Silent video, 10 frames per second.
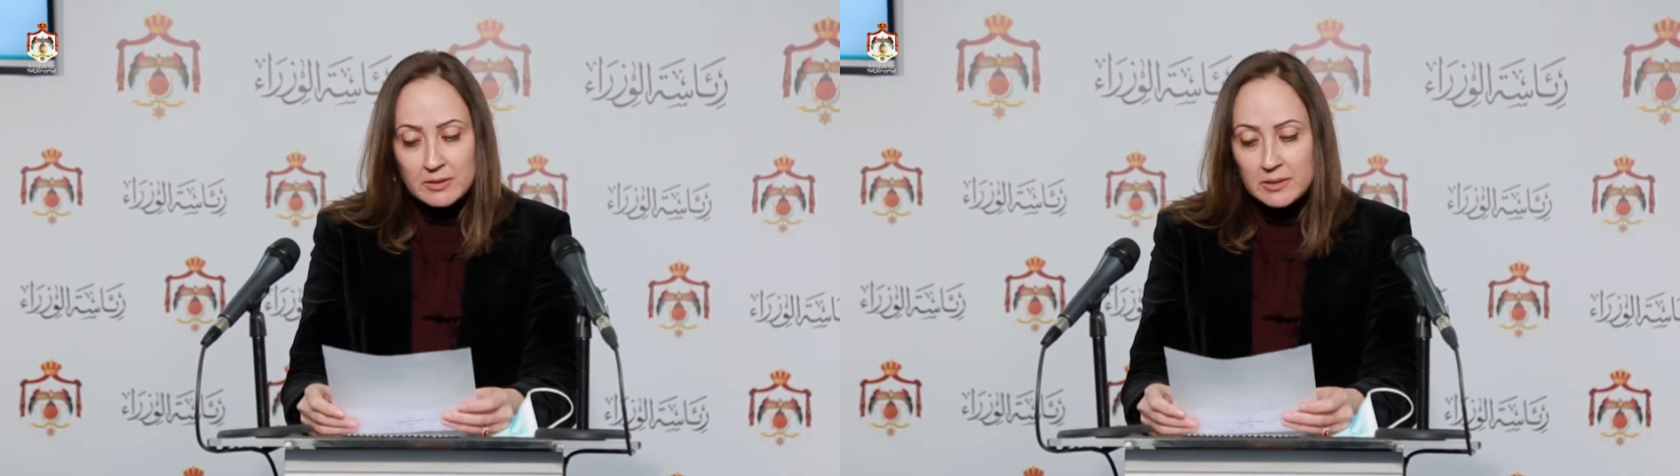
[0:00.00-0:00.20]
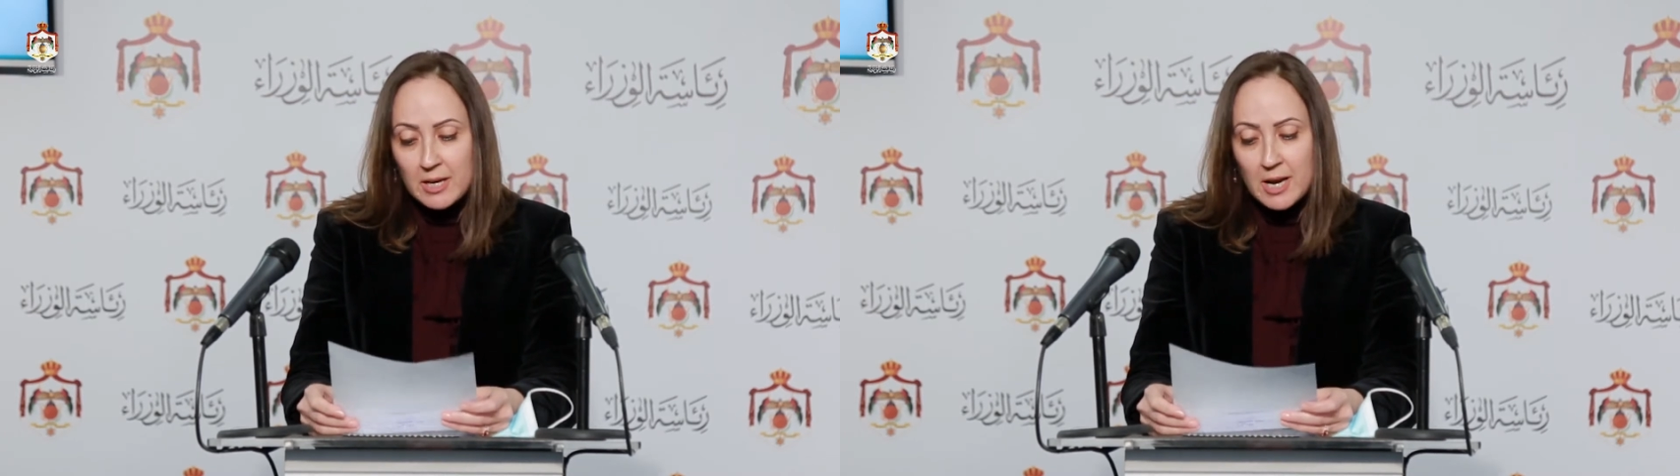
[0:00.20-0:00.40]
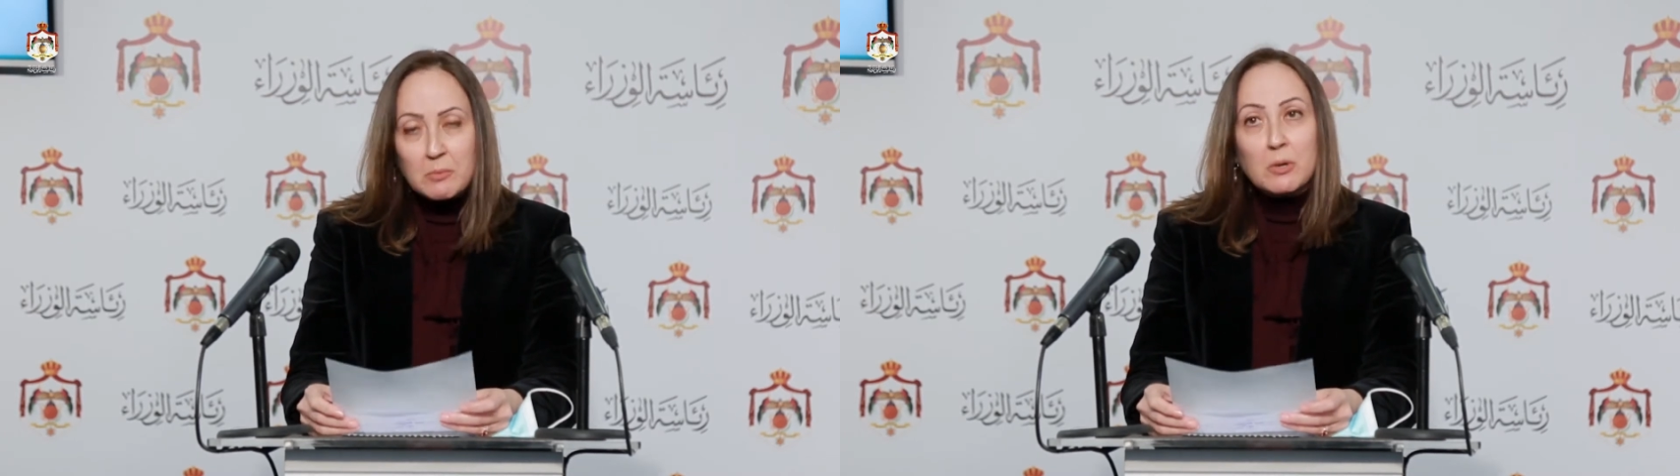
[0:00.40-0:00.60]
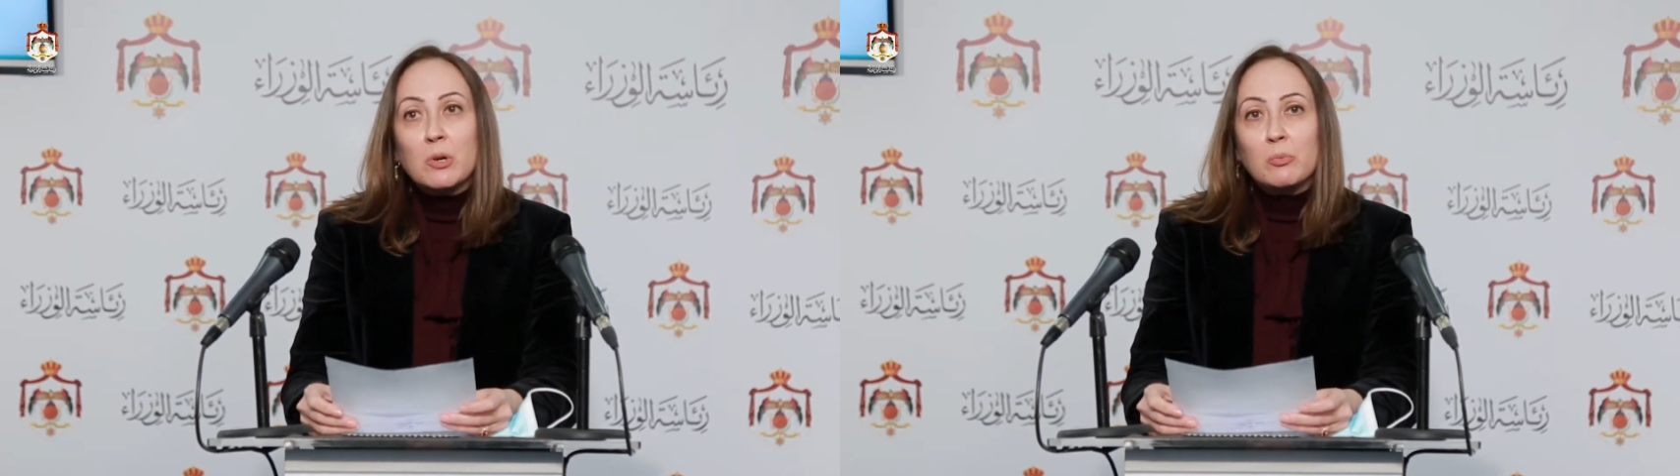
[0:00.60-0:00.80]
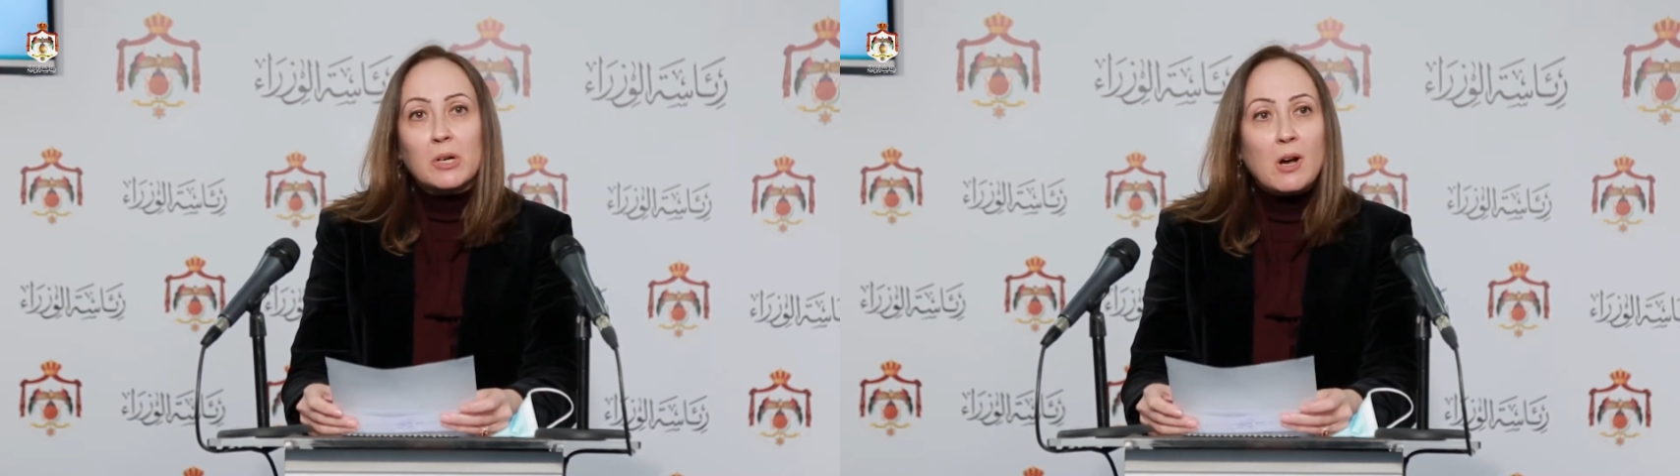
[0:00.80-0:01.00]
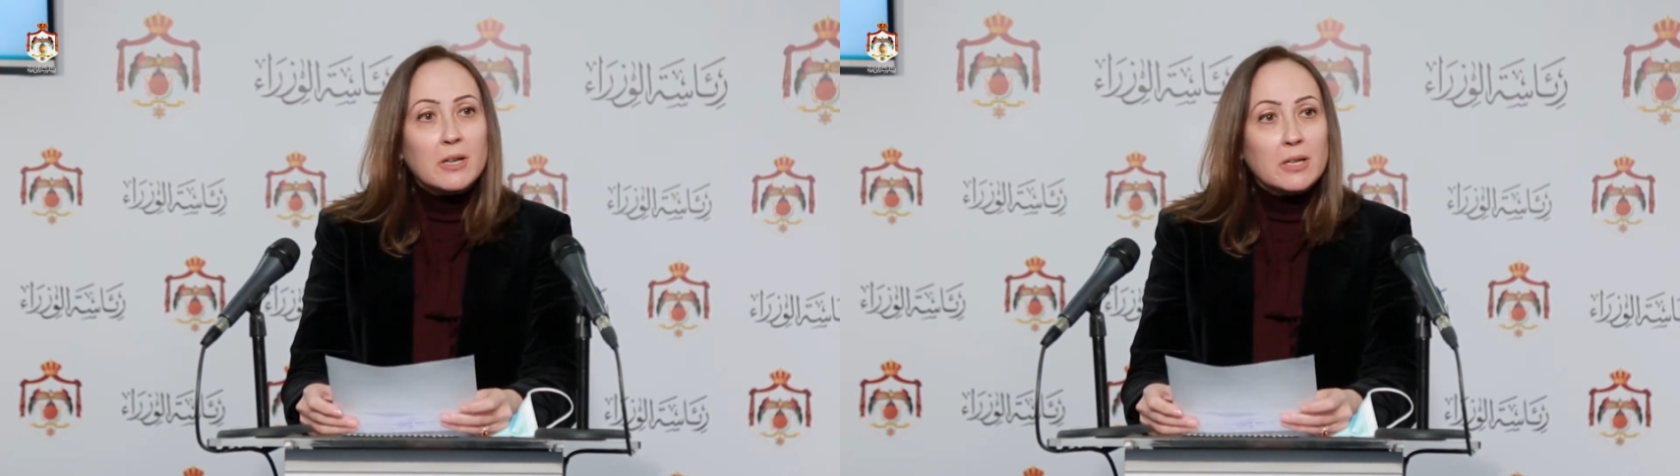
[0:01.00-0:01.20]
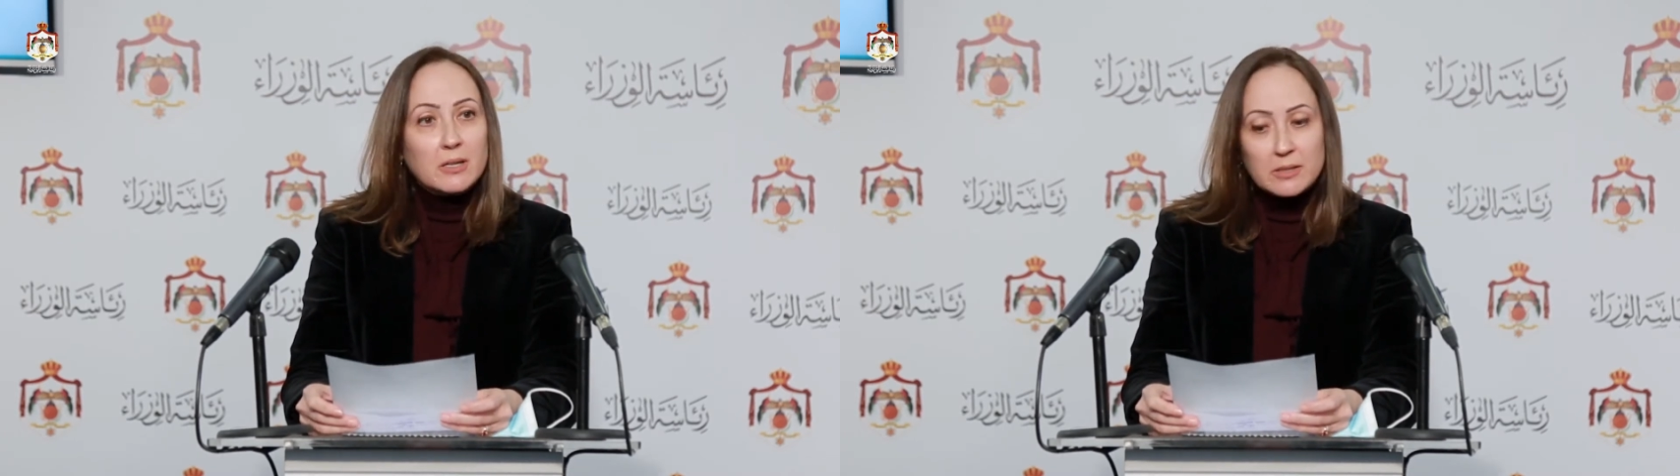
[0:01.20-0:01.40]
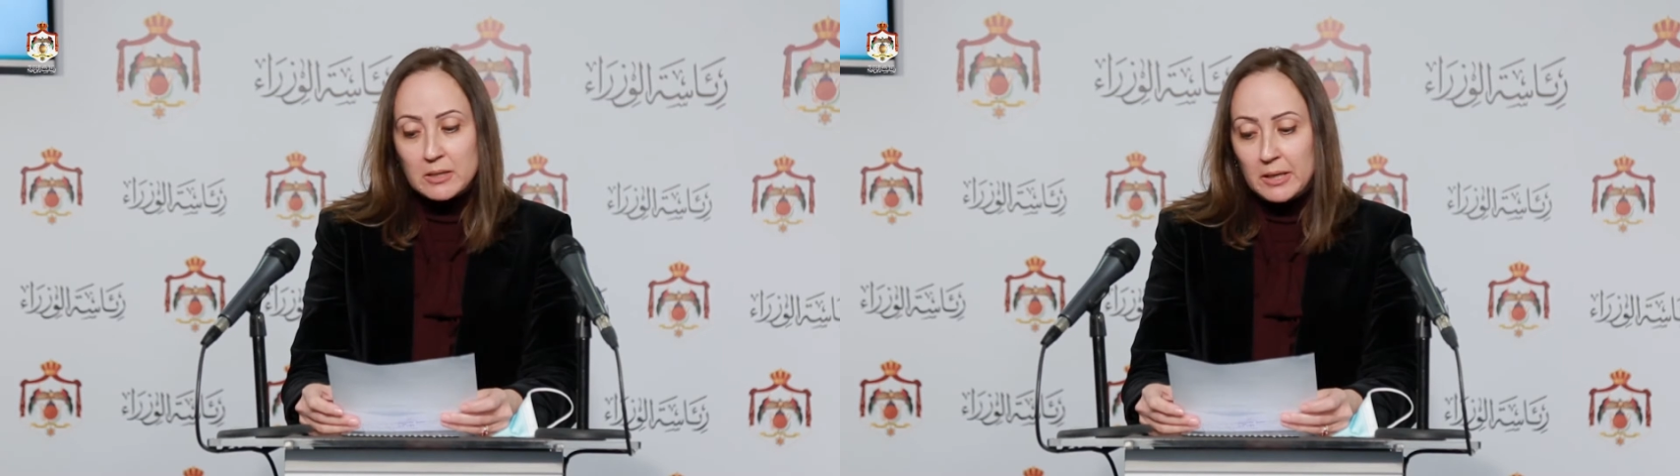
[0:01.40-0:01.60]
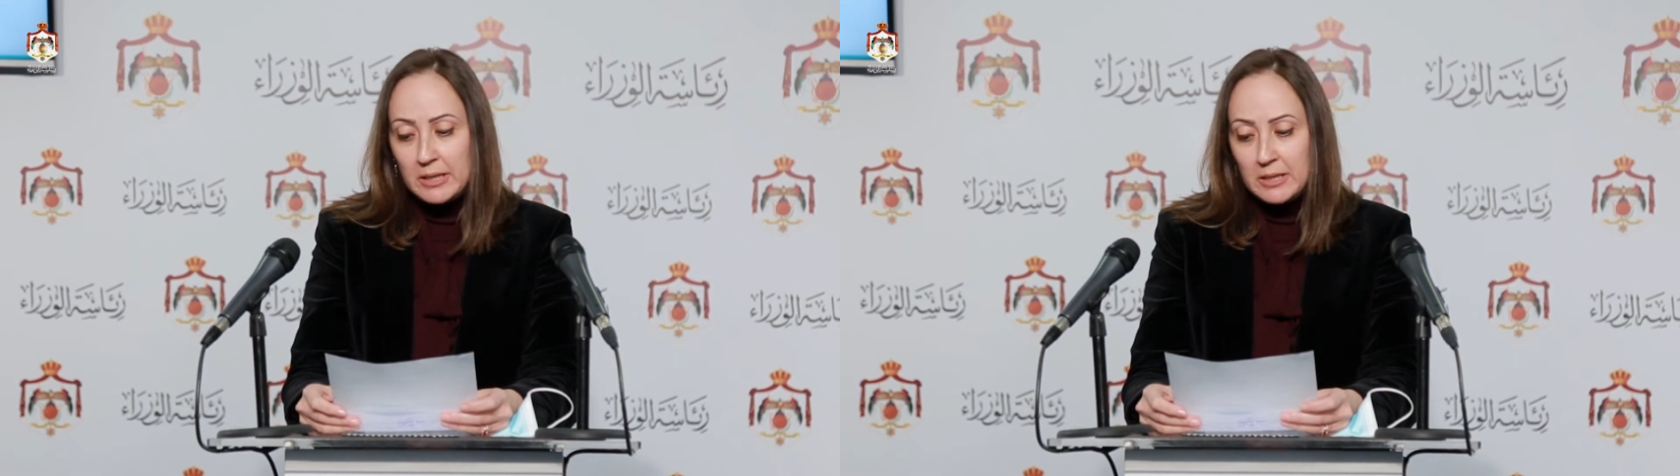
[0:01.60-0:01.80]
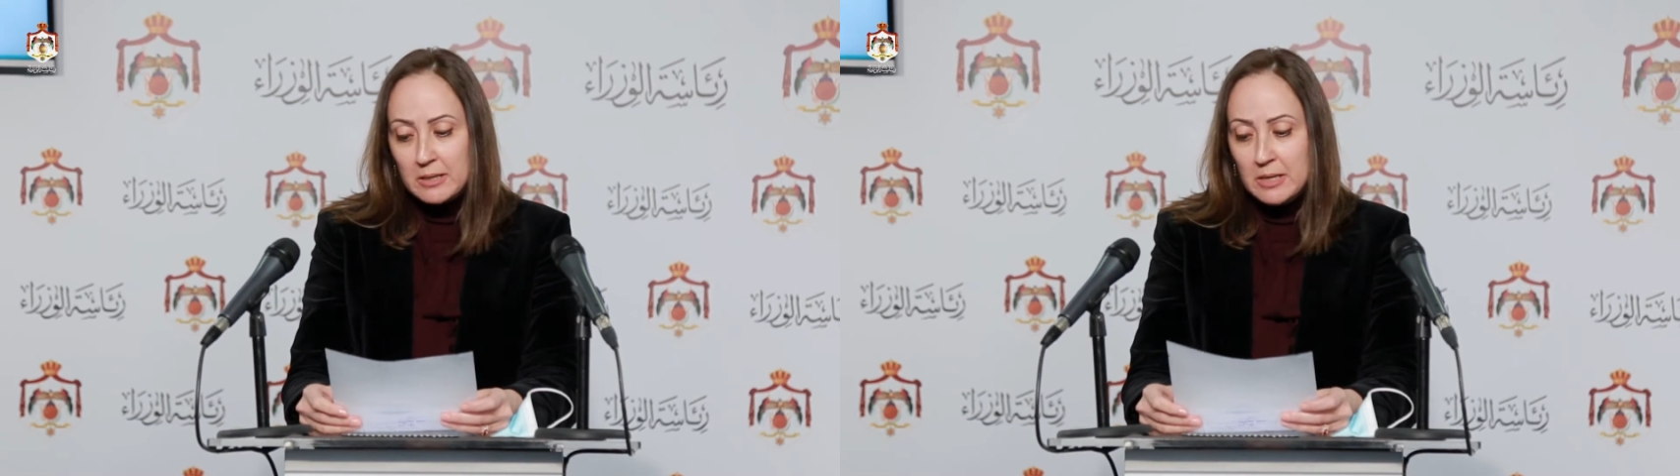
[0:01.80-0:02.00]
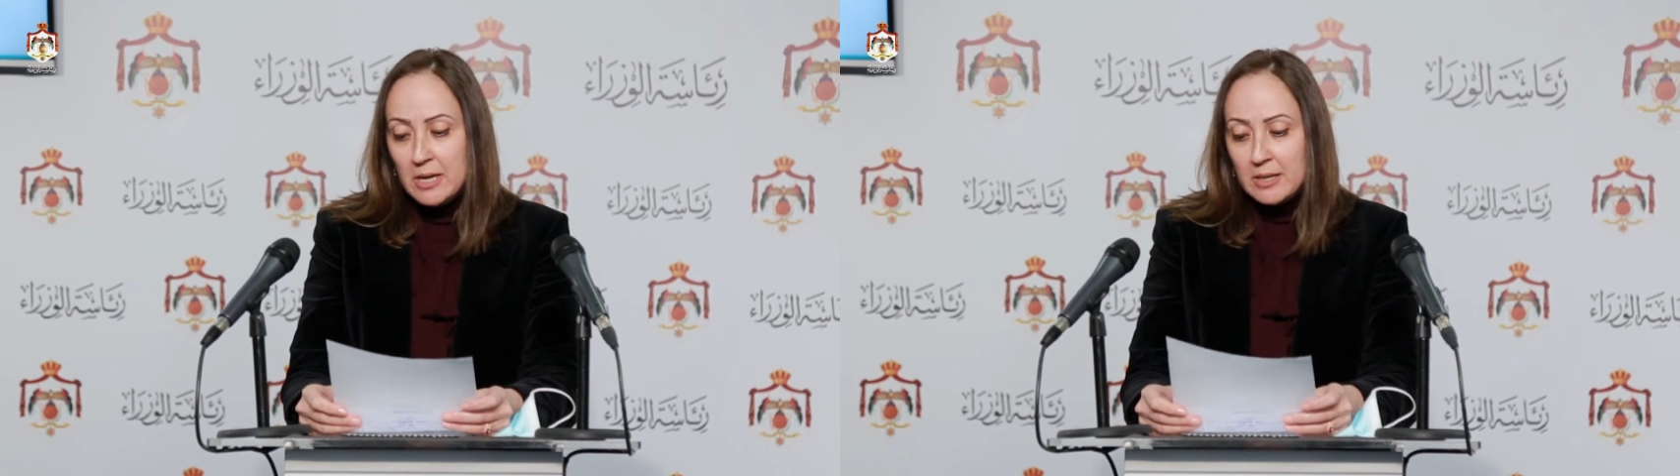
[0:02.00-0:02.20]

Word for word: السلامة والوقاية الصحية